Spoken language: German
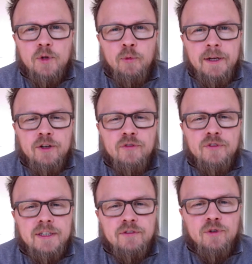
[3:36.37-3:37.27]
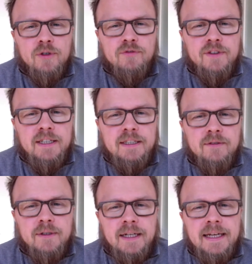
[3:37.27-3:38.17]
über die Luft gefunkt
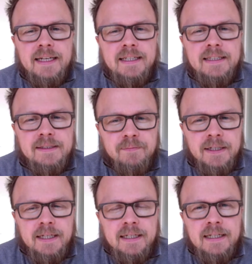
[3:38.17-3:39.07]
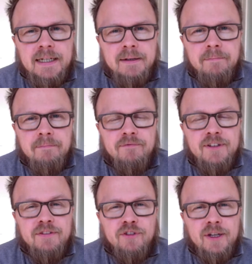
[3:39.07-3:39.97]
wird oder ähnliches. Ähm,
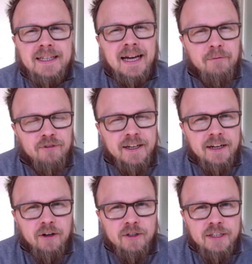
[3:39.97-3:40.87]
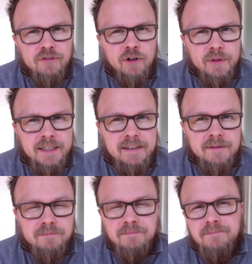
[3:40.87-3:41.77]
viele von euch haben vielleicht auch noch
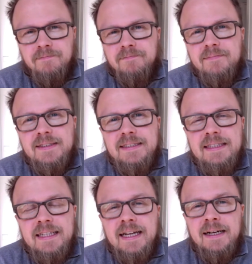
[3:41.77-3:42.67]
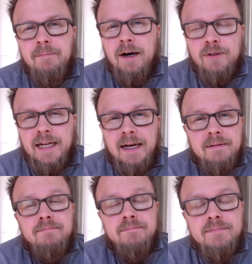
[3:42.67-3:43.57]
DVDs. Ähm, auch
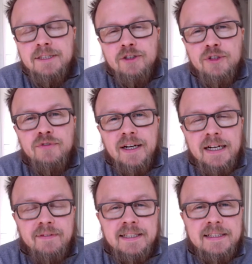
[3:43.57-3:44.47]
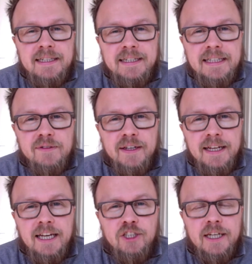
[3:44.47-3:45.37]
da ist natürlich die Frage, was ist eine nennenswerte
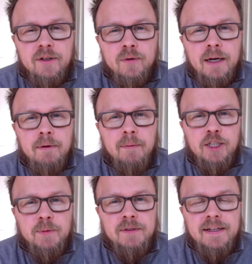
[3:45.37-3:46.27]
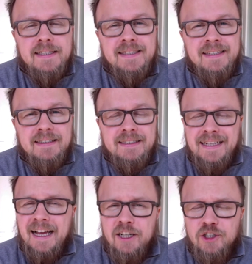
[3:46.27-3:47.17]
Einschränkung. Aber beispielsweise äh,
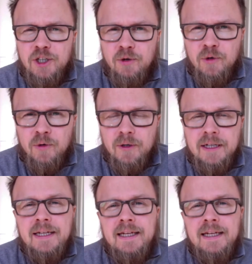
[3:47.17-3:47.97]
Tagesschau gucken